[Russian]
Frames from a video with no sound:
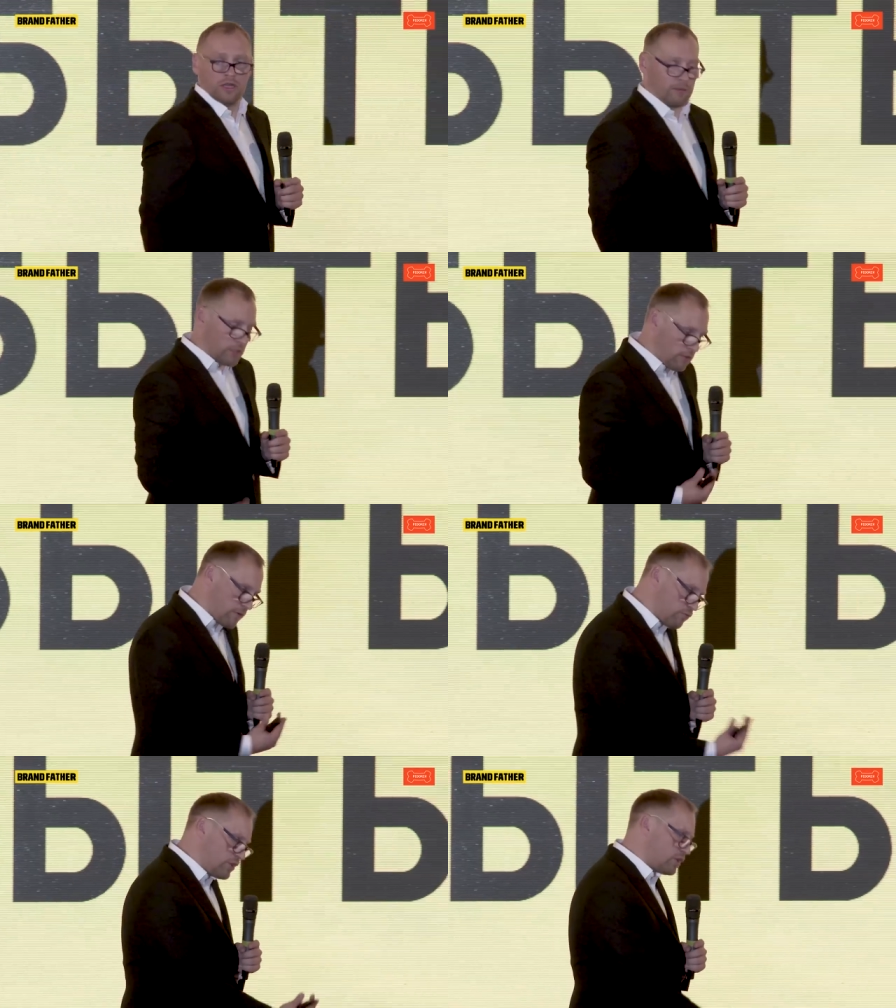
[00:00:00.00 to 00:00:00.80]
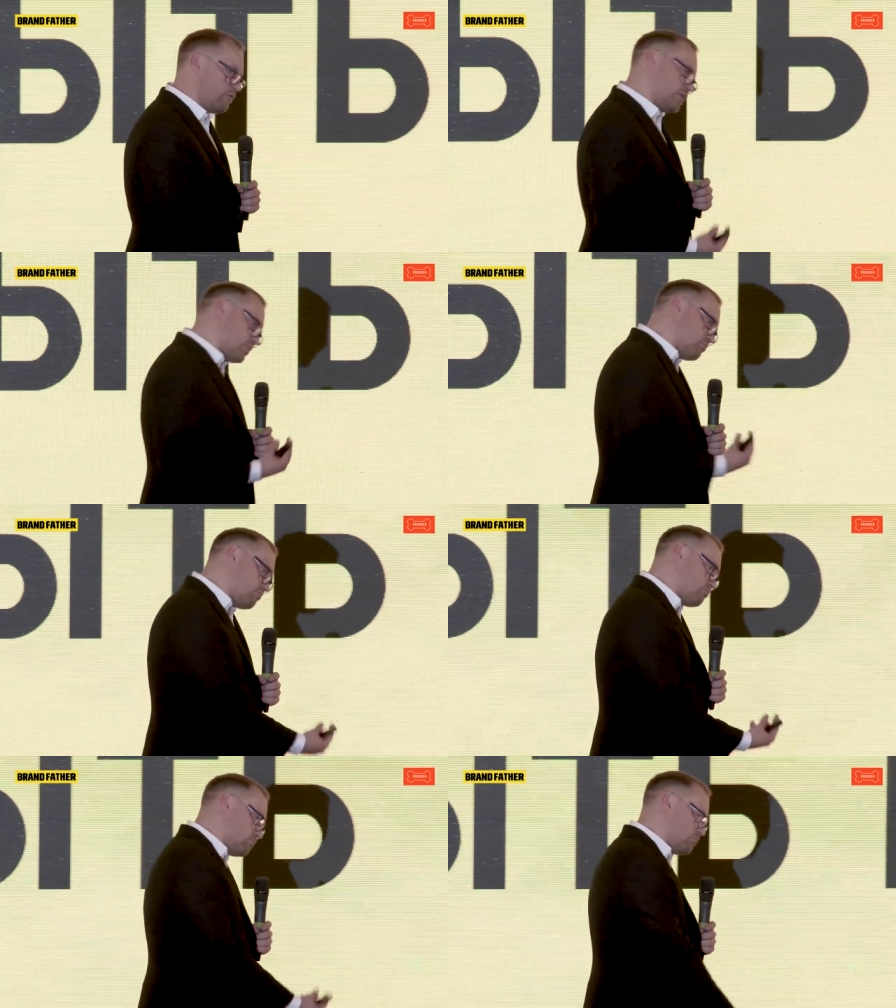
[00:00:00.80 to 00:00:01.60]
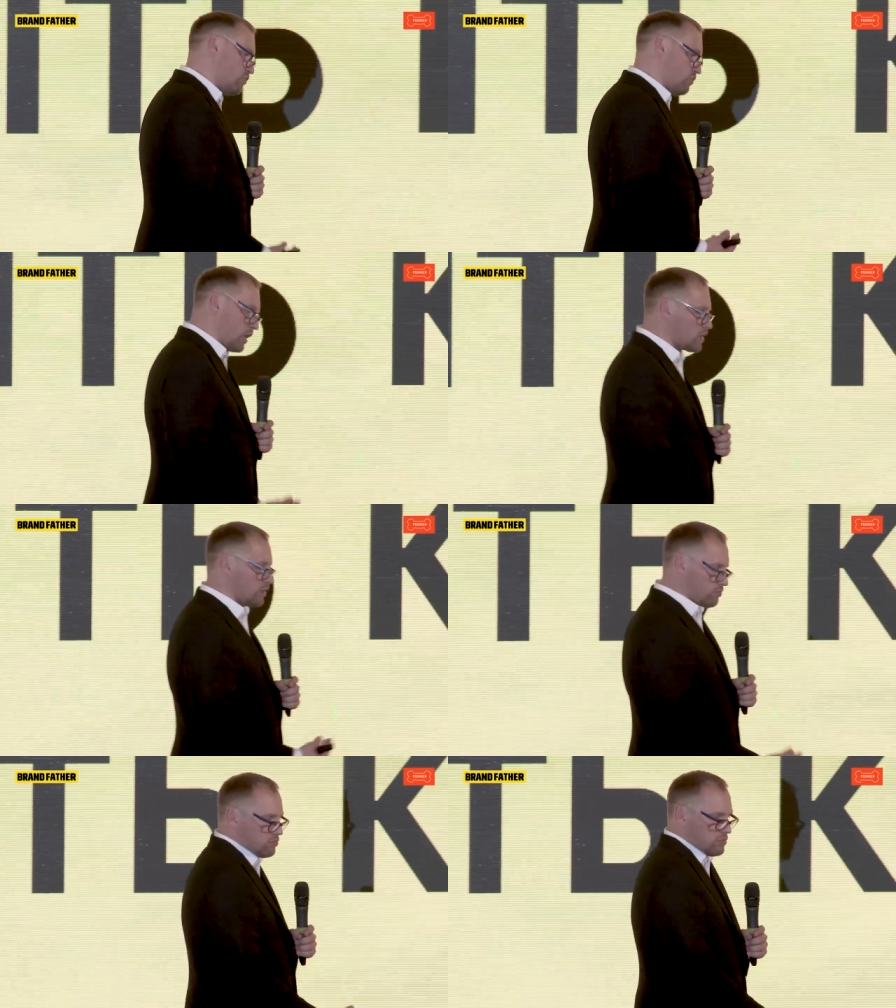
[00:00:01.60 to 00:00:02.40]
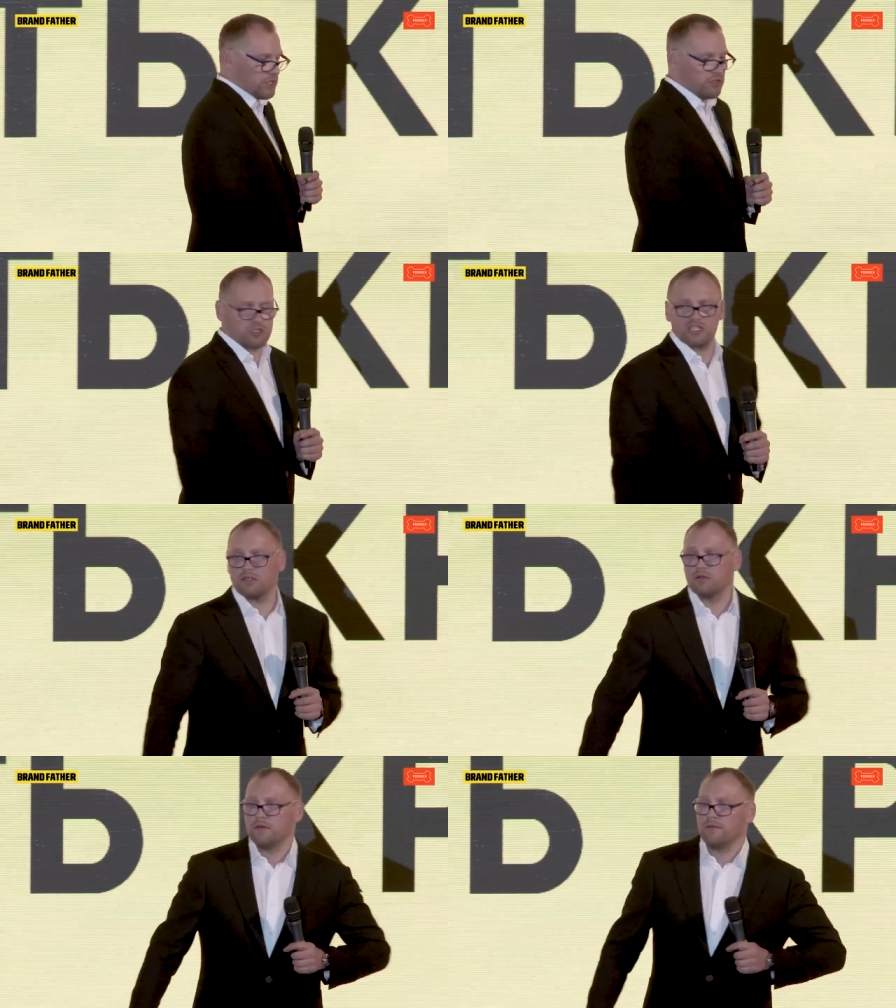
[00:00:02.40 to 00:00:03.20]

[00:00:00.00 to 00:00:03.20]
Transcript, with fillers: Нам надо формулировать, ну, как-то серьезно.